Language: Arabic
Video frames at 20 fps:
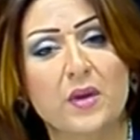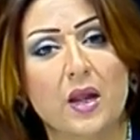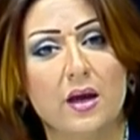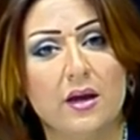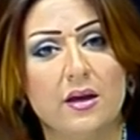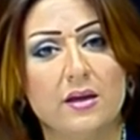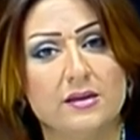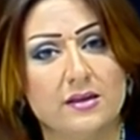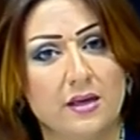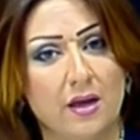
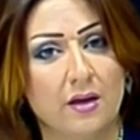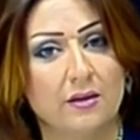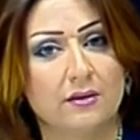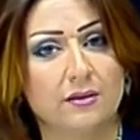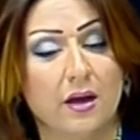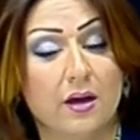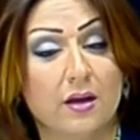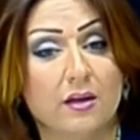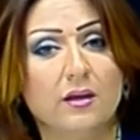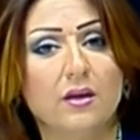آه، زياد
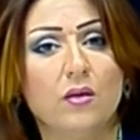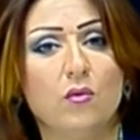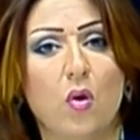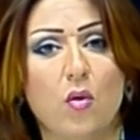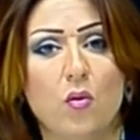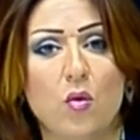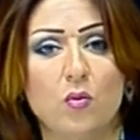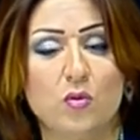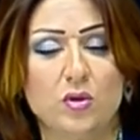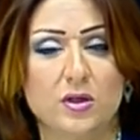طارق
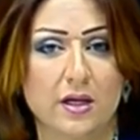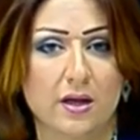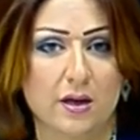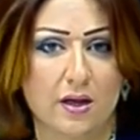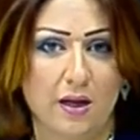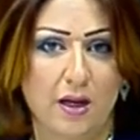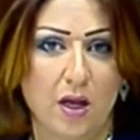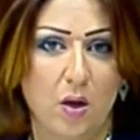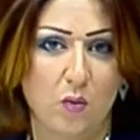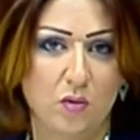وهو مدير
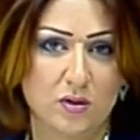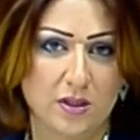اعلام